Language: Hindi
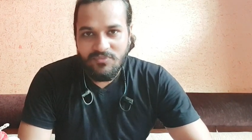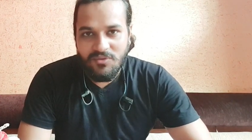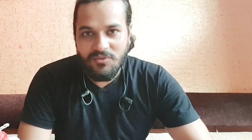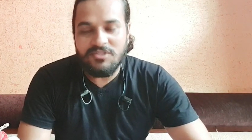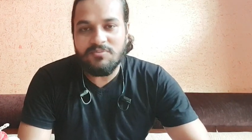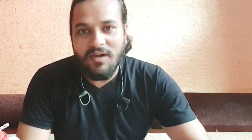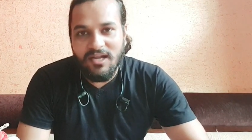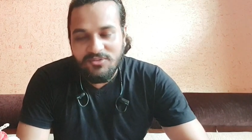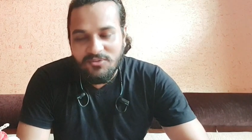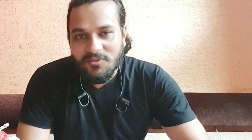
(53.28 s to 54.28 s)
तो इस
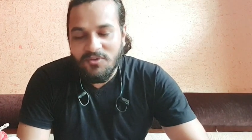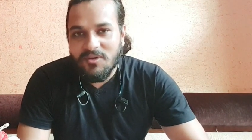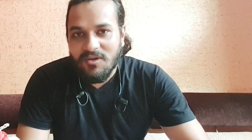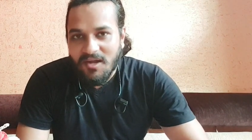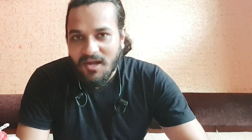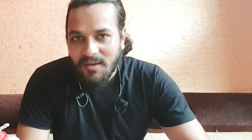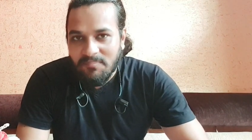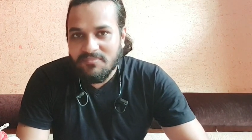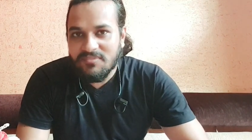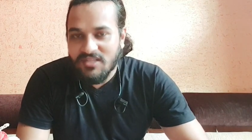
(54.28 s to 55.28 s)
बात को
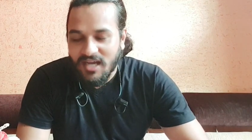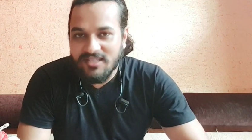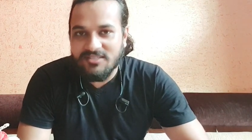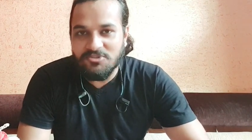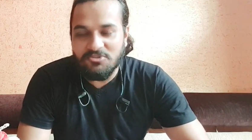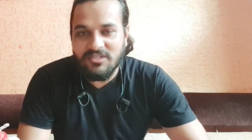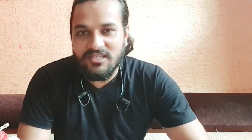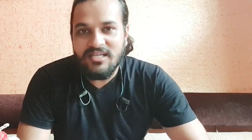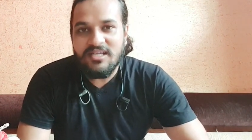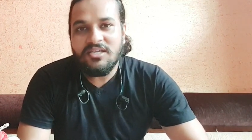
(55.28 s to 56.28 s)
आप ध्यान से सुने
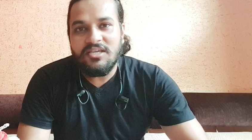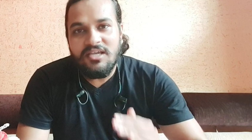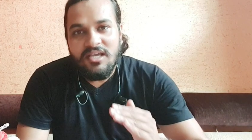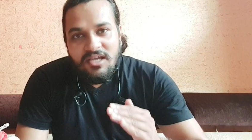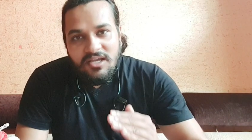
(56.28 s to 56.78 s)
कि